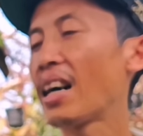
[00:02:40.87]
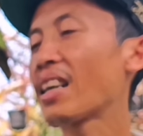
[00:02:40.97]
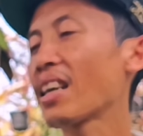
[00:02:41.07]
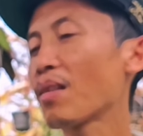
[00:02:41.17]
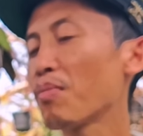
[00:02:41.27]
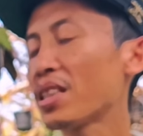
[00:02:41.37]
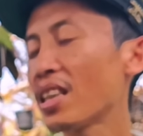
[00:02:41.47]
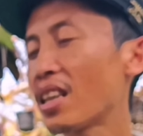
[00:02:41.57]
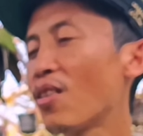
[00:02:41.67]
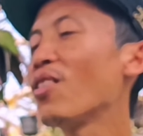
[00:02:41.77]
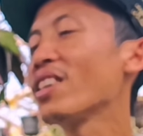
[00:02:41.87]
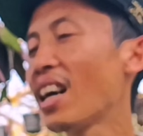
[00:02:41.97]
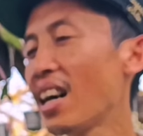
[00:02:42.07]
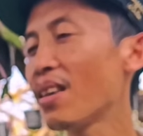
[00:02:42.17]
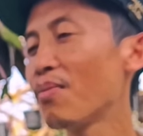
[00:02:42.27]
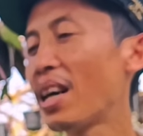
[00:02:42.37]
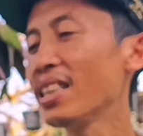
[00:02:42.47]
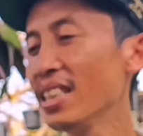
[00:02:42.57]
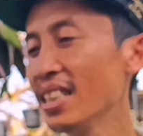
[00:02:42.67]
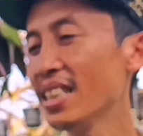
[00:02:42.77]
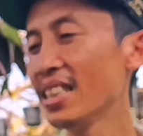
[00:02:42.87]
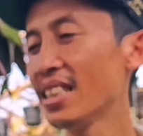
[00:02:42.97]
arek meser hoya mah haji